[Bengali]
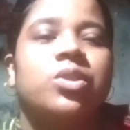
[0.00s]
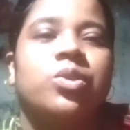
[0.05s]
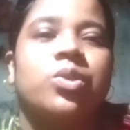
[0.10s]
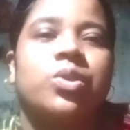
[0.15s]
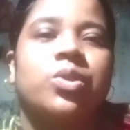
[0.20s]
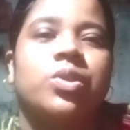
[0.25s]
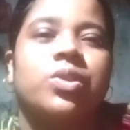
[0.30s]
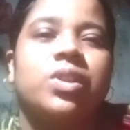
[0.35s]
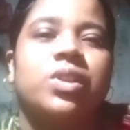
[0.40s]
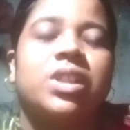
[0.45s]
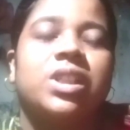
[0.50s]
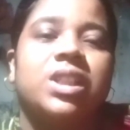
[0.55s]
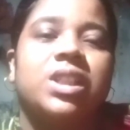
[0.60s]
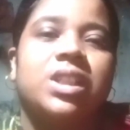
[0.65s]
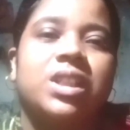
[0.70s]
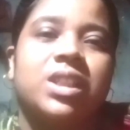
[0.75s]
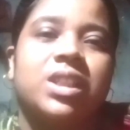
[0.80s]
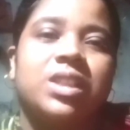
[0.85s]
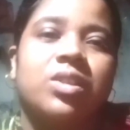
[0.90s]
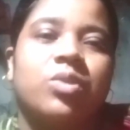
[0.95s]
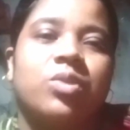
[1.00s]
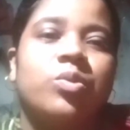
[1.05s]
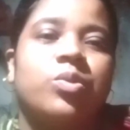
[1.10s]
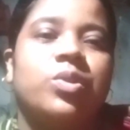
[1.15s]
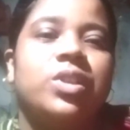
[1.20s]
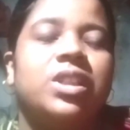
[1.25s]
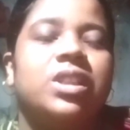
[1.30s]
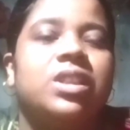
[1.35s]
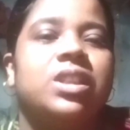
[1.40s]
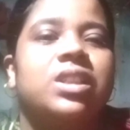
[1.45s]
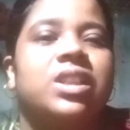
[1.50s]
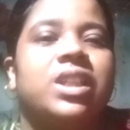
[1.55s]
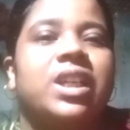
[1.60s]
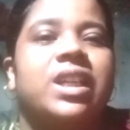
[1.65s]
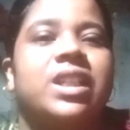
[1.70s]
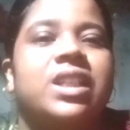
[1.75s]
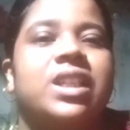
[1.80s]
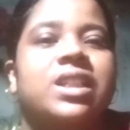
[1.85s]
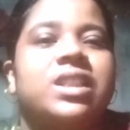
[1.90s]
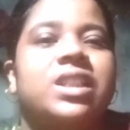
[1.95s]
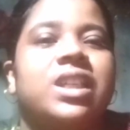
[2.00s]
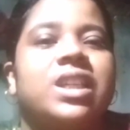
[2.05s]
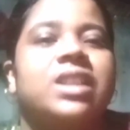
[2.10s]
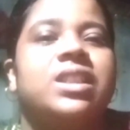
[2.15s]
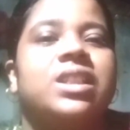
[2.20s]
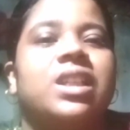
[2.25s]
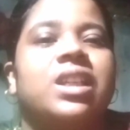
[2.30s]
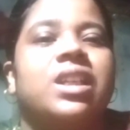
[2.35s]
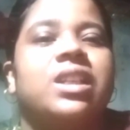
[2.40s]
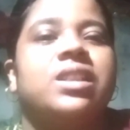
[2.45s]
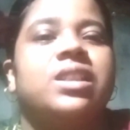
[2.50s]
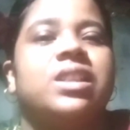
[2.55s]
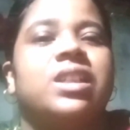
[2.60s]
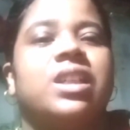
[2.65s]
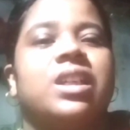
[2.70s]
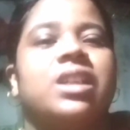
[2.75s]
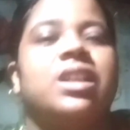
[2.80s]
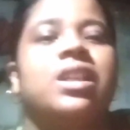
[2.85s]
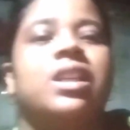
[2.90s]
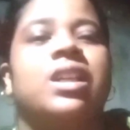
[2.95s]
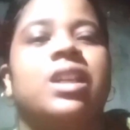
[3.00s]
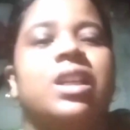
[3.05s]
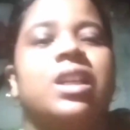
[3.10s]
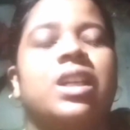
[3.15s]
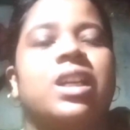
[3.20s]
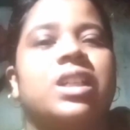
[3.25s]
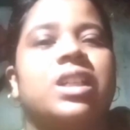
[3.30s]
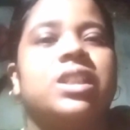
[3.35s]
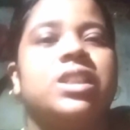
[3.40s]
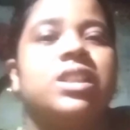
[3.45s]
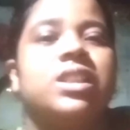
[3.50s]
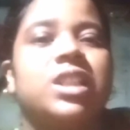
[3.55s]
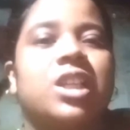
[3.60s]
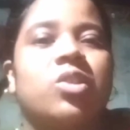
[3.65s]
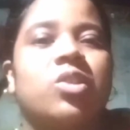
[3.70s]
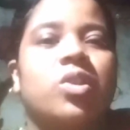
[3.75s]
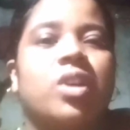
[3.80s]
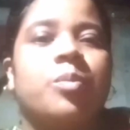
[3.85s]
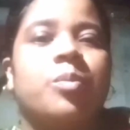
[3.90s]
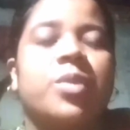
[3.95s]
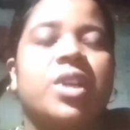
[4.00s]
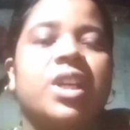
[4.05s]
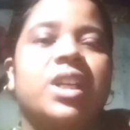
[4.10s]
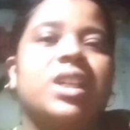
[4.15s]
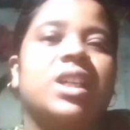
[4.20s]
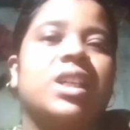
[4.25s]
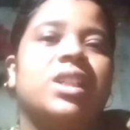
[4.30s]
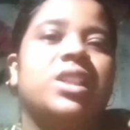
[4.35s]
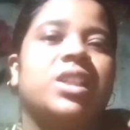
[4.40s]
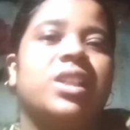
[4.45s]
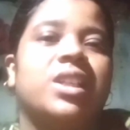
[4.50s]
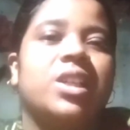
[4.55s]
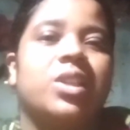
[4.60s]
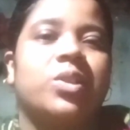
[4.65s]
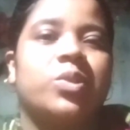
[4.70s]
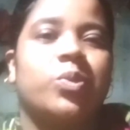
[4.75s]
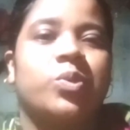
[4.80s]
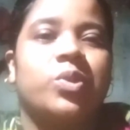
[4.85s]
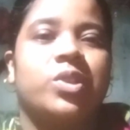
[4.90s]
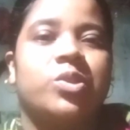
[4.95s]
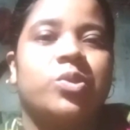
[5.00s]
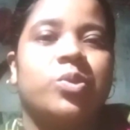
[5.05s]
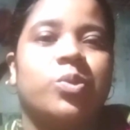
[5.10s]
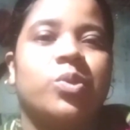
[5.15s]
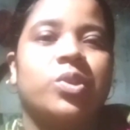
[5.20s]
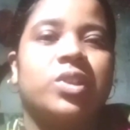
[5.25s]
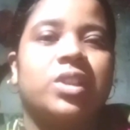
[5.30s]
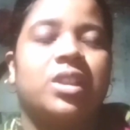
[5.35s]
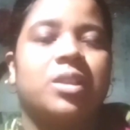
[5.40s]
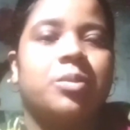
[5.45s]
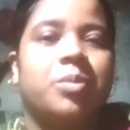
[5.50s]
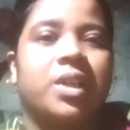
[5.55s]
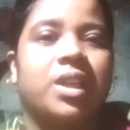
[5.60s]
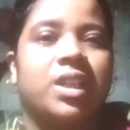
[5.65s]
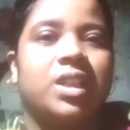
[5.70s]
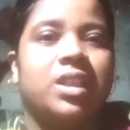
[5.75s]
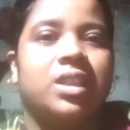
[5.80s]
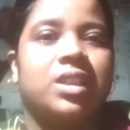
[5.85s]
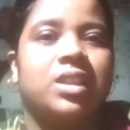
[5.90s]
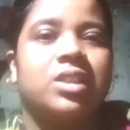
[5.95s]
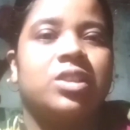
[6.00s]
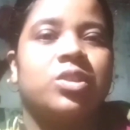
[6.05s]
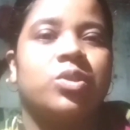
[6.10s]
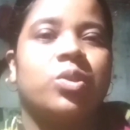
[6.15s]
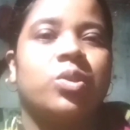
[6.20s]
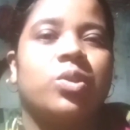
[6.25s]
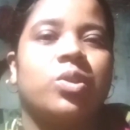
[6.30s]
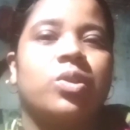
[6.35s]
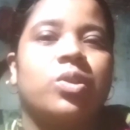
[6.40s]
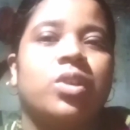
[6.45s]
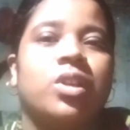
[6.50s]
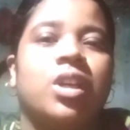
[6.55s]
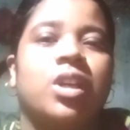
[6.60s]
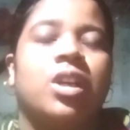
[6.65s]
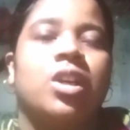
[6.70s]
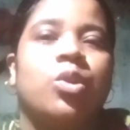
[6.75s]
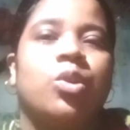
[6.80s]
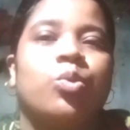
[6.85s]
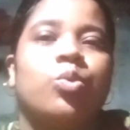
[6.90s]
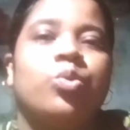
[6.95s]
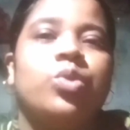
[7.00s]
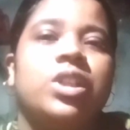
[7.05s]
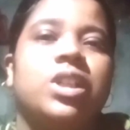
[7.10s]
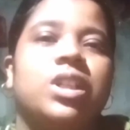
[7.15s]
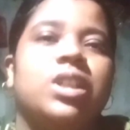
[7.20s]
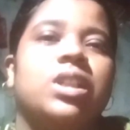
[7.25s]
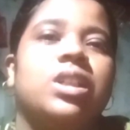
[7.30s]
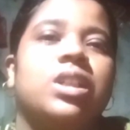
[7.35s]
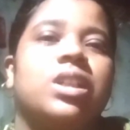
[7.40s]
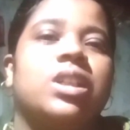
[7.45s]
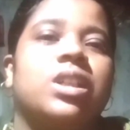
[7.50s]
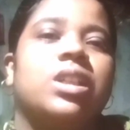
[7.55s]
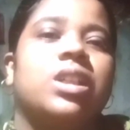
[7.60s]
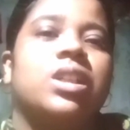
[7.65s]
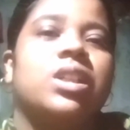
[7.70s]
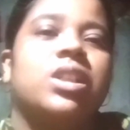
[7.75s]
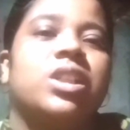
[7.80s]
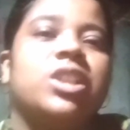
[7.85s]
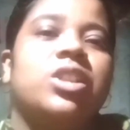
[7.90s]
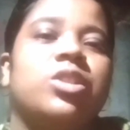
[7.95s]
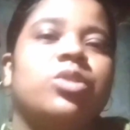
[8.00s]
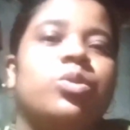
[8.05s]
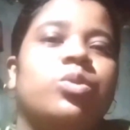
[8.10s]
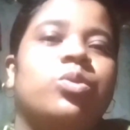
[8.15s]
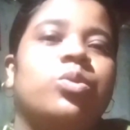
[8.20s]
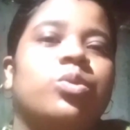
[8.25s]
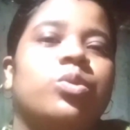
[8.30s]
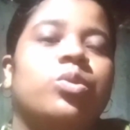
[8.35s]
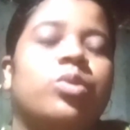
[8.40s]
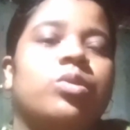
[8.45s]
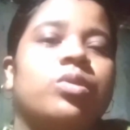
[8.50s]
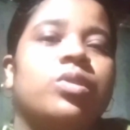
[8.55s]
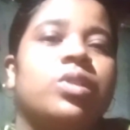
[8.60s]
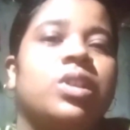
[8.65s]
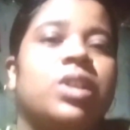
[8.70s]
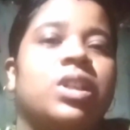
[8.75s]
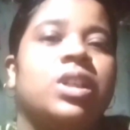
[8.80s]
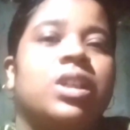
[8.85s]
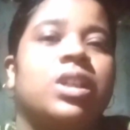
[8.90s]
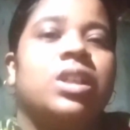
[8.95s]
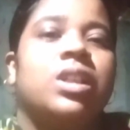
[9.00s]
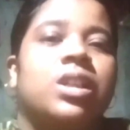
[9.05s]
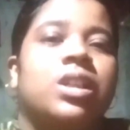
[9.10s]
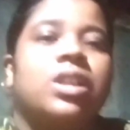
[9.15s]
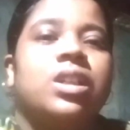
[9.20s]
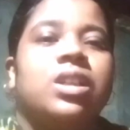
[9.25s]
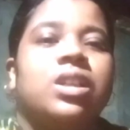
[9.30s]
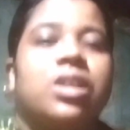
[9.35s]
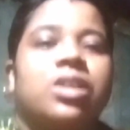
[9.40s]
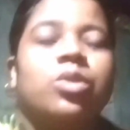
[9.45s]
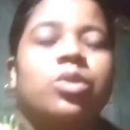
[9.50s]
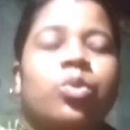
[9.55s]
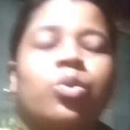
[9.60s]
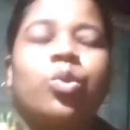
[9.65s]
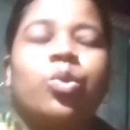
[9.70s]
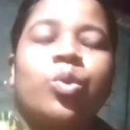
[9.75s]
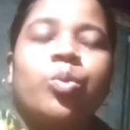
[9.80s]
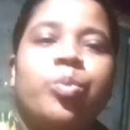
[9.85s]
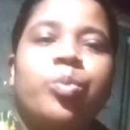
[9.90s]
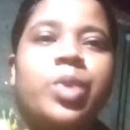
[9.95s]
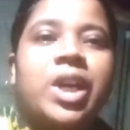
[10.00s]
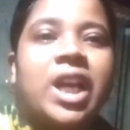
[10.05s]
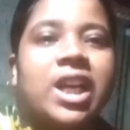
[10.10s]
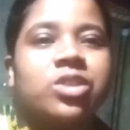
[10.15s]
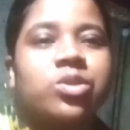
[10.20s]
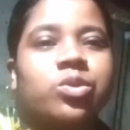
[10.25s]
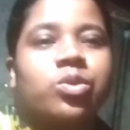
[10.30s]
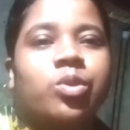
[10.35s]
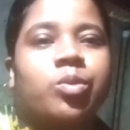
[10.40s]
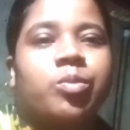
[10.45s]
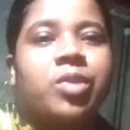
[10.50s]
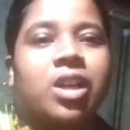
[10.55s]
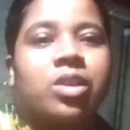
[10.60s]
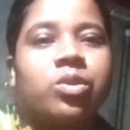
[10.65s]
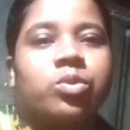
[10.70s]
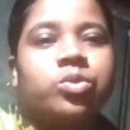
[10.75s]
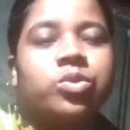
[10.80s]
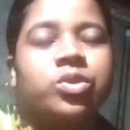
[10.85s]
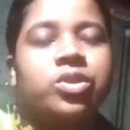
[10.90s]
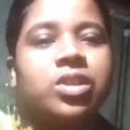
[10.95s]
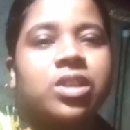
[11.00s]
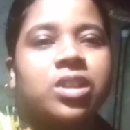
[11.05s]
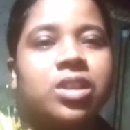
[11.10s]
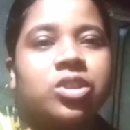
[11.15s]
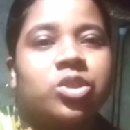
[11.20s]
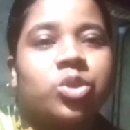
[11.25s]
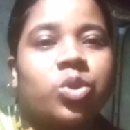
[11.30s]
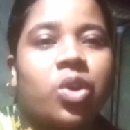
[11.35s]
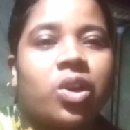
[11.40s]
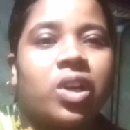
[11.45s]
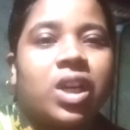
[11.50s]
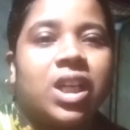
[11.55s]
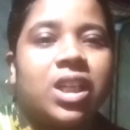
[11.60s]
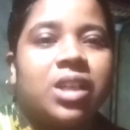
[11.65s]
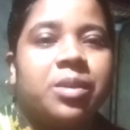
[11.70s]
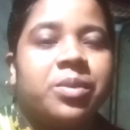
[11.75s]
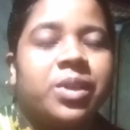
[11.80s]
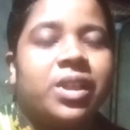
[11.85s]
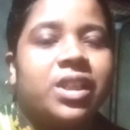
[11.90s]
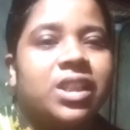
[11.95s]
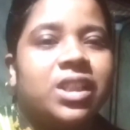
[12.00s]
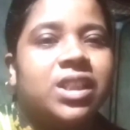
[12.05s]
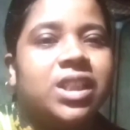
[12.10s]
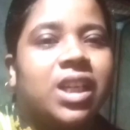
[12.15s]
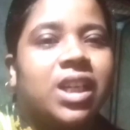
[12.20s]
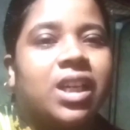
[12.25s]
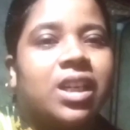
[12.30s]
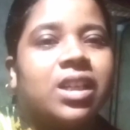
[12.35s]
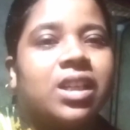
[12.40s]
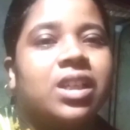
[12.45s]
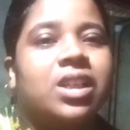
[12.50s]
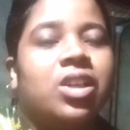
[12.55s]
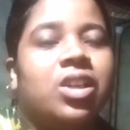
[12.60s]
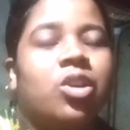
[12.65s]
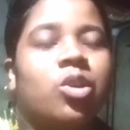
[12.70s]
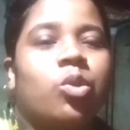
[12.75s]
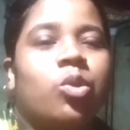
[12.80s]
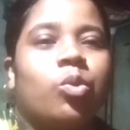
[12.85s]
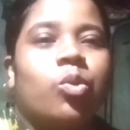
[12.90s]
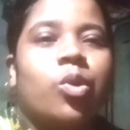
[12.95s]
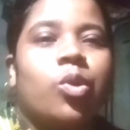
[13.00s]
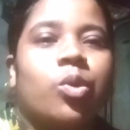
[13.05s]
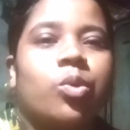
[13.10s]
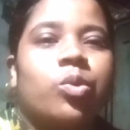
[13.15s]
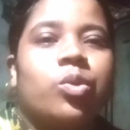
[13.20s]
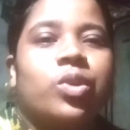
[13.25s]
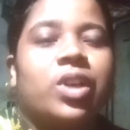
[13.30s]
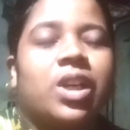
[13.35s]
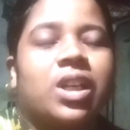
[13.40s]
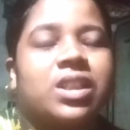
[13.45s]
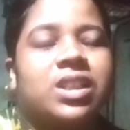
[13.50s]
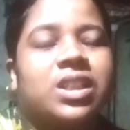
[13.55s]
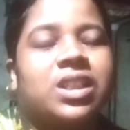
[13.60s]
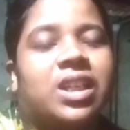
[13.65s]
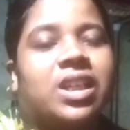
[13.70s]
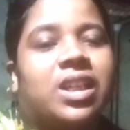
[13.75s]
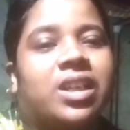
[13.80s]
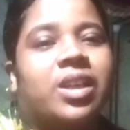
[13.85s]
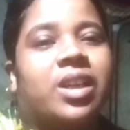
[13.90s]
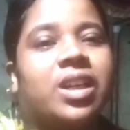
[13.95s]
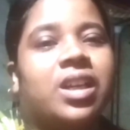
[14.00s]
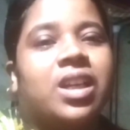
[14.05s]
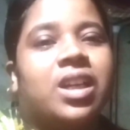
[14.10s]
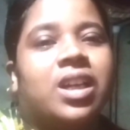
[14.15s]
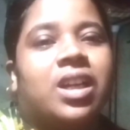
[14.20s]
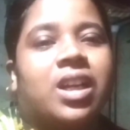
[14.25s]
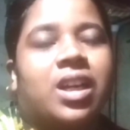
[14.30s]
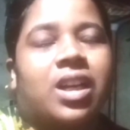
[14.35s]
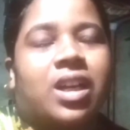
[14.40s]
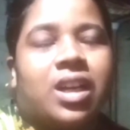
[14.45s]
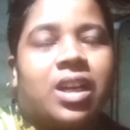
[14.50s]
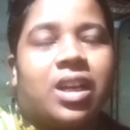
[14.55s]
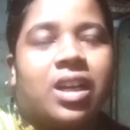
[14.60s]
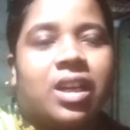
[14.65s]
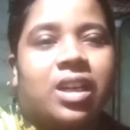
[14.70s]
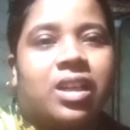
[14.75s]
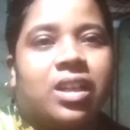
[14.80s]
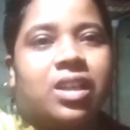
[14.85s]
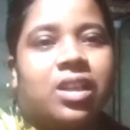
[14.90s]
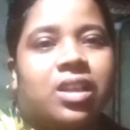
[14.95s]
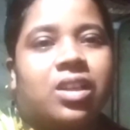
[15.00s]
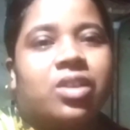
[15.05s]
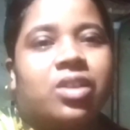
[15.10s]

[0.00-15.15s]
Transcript: তো উনি সেইটা চেয়েছিলেন যে যেন আমরা এখান থেকে একটু কিছু করতে পারি তো উনি কিন্তু খুব ব্যস্ত মানুষ সকালে বেরিয়ে যান কখন আসেন আর